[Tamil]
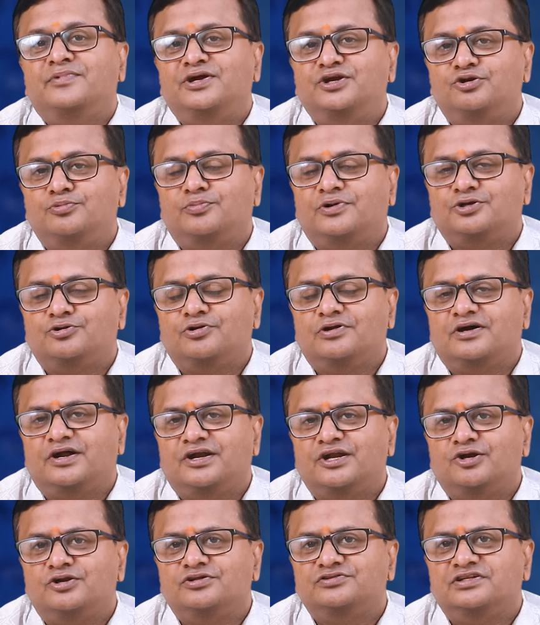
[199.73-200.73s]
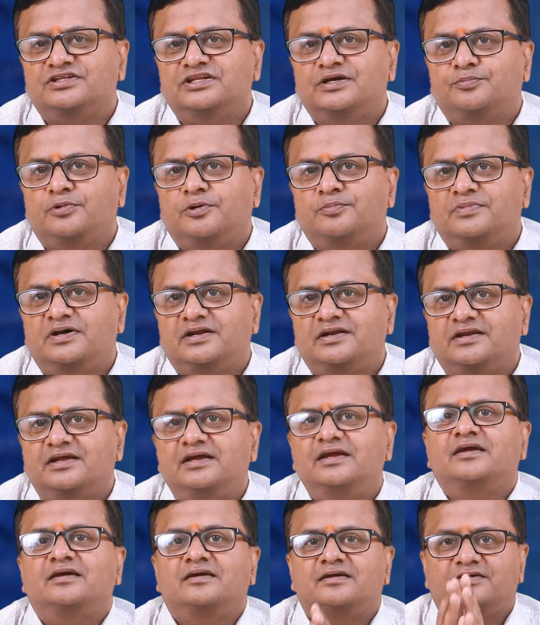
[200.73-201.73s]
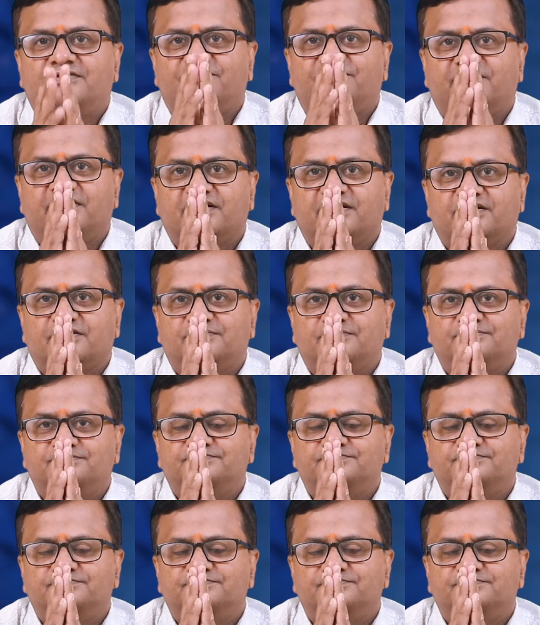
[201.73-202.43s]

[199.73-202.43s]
மீண்டும் மற்றொரு காணொலியில் சந்திப்போம் நன்றி வணக்கம்